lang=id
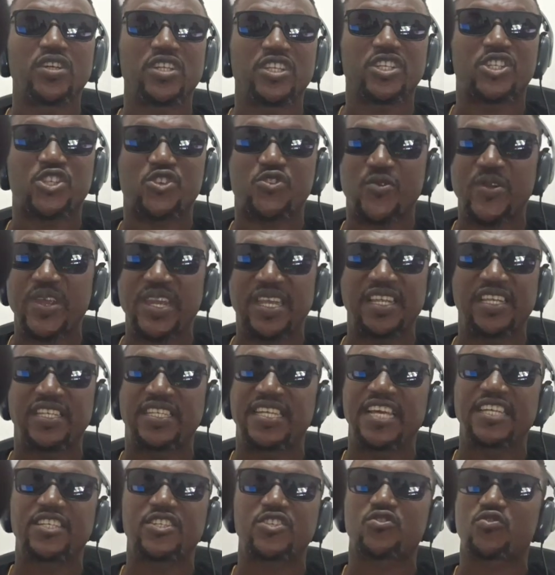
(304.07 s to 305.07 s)
you on the street. You
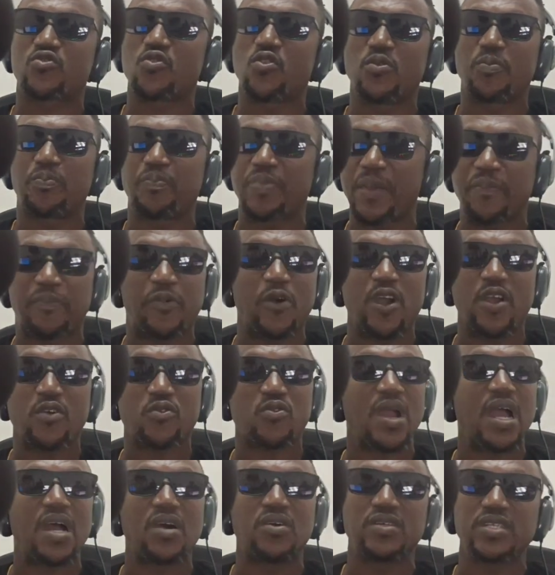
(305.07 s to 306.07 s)
just throw people
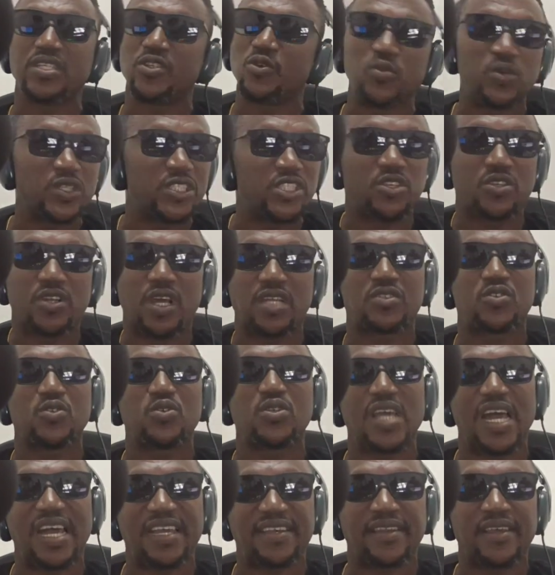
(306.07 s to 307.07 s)
around. We should not
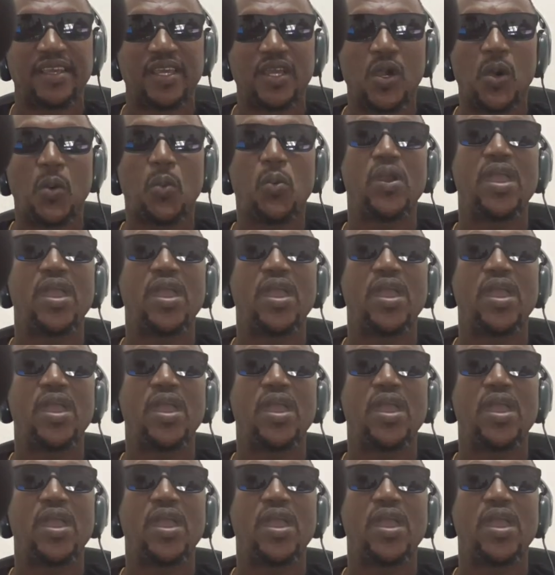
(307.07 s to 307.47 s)
do that.